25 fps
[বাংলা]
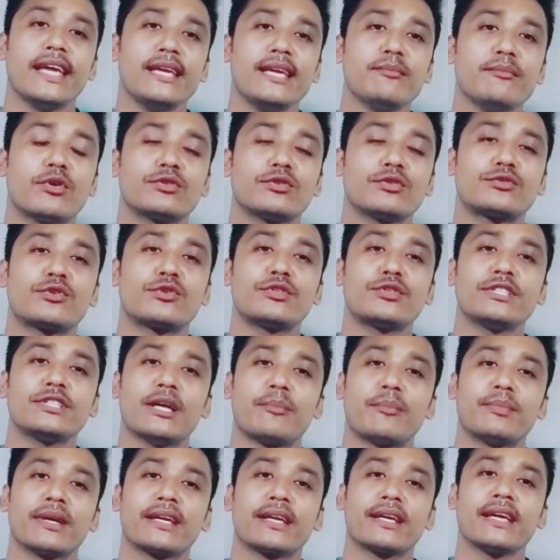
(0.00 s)
এই মন্ত্রটি
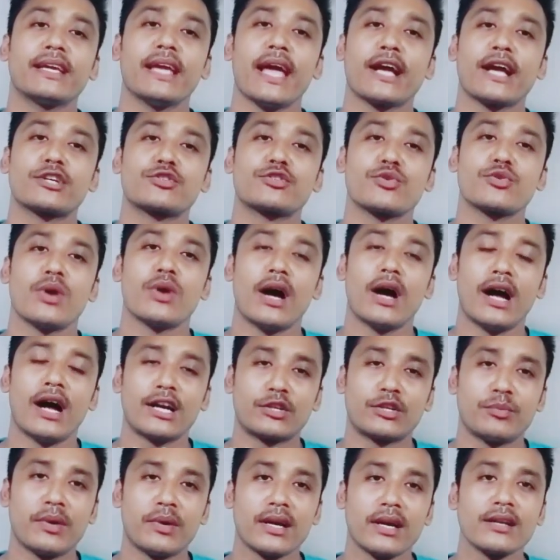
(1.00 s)
আপনাকে একশো
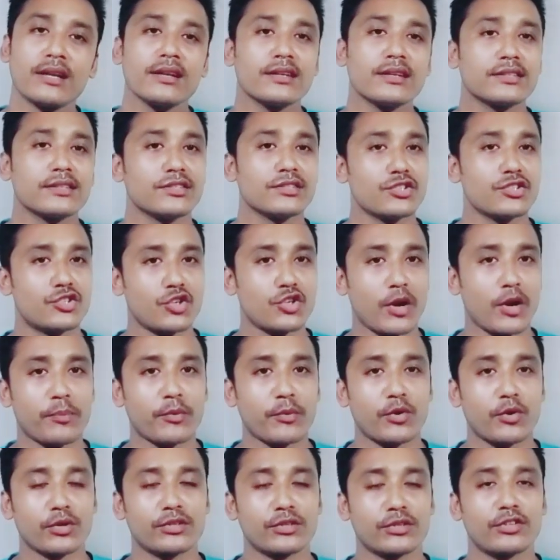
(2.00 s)
বার জপ
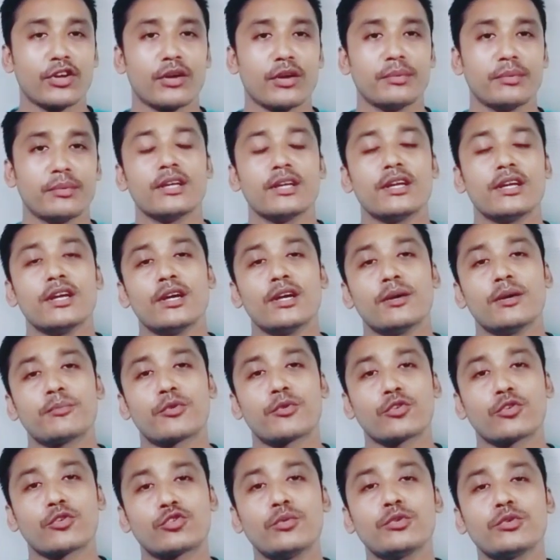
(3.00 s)
করতে হবে
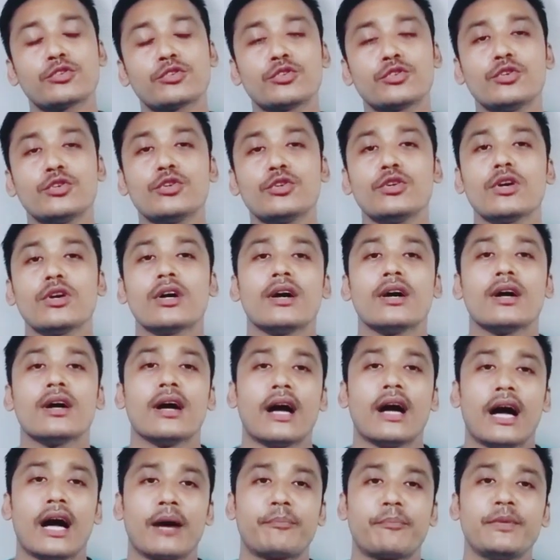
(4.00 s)
প্রথমত
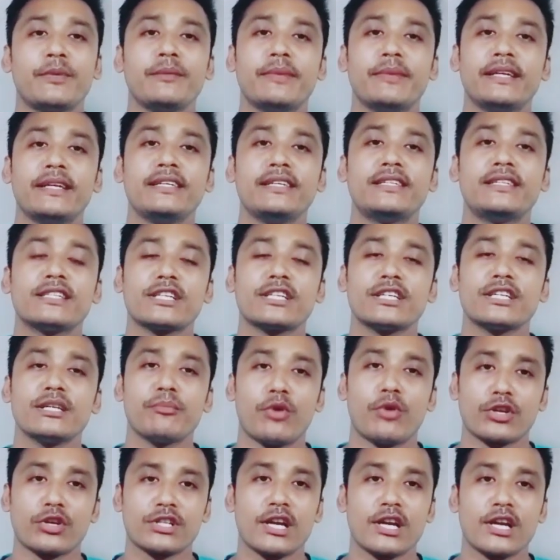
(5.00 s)
আপনি মেডিটেশনে
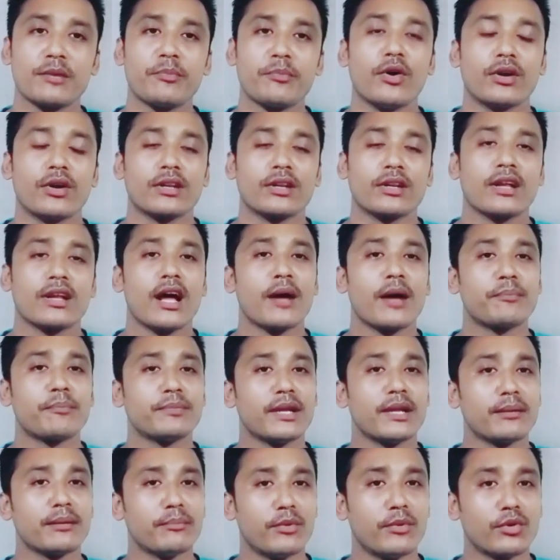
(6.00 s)
বসার পর
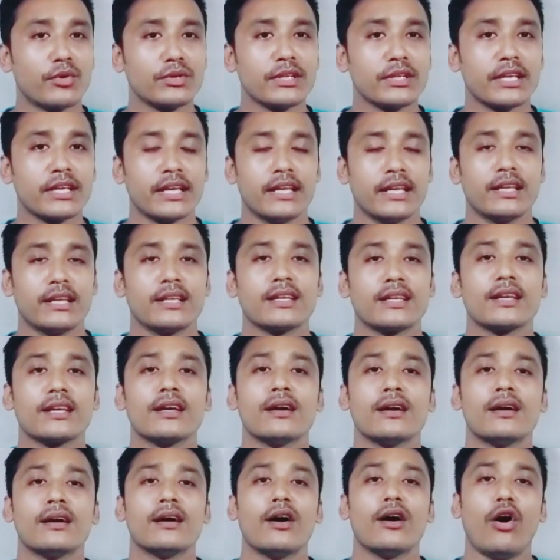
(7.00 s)
আপনার মনকে
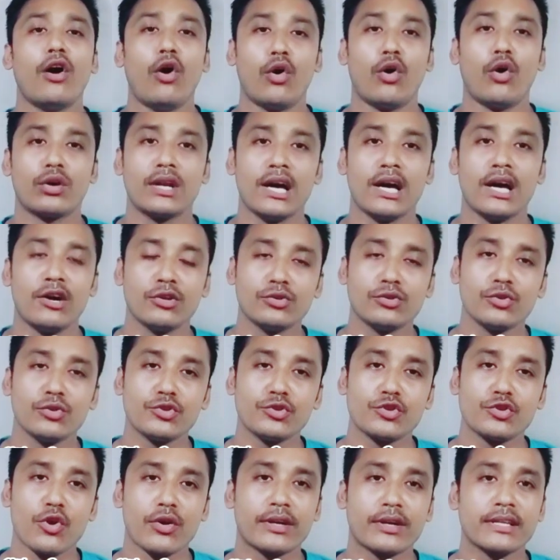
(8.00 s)
অনাহত
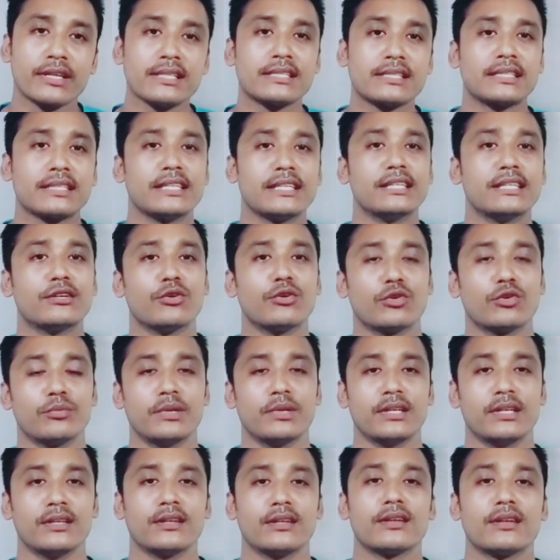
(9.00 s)
চক্রে স্থির
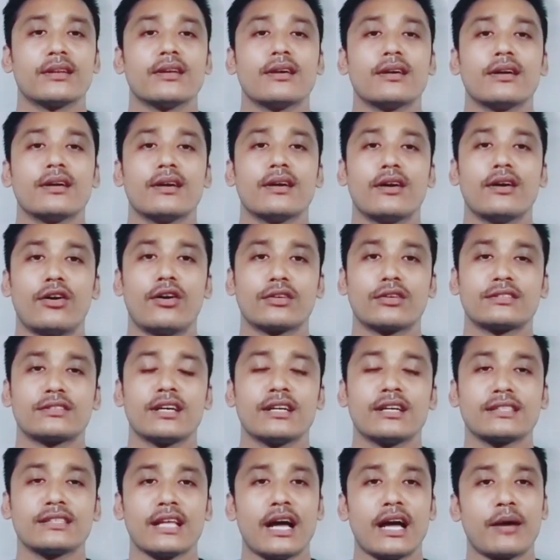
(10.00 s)
করবেন
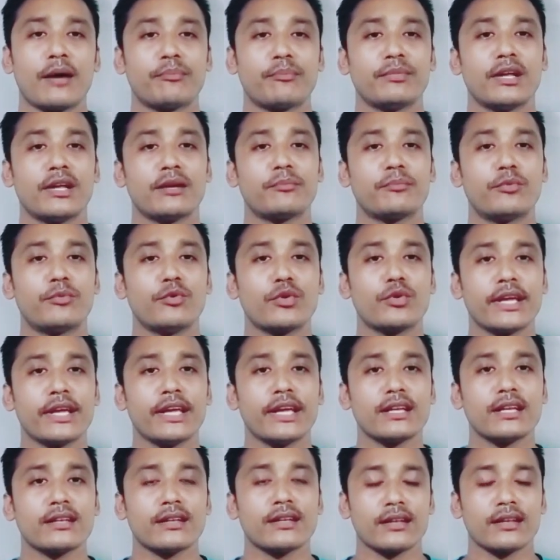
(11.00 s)
অর্থাৎ আপনার
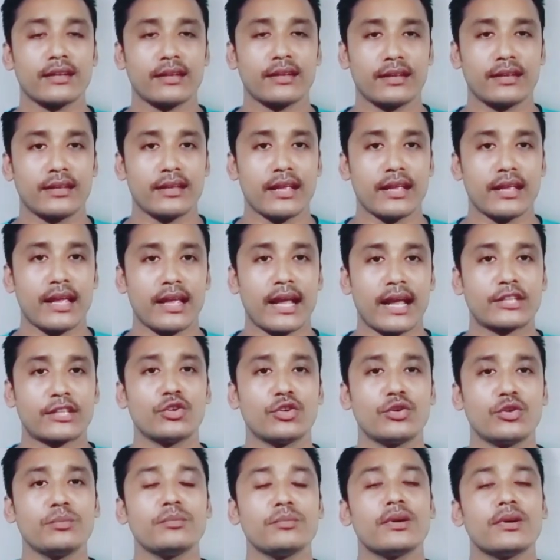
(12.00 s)
বুকের
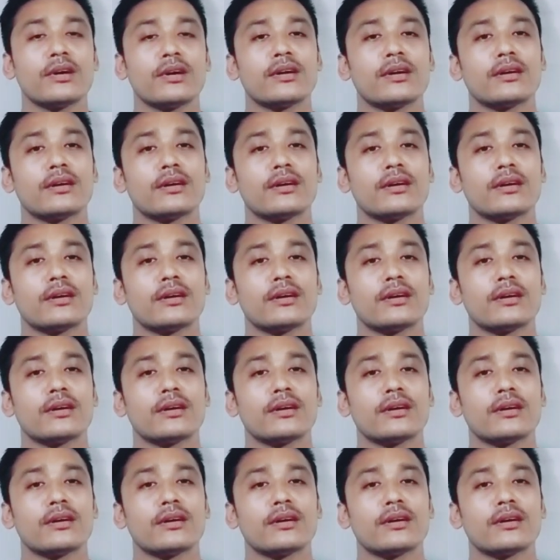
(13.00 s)
একদম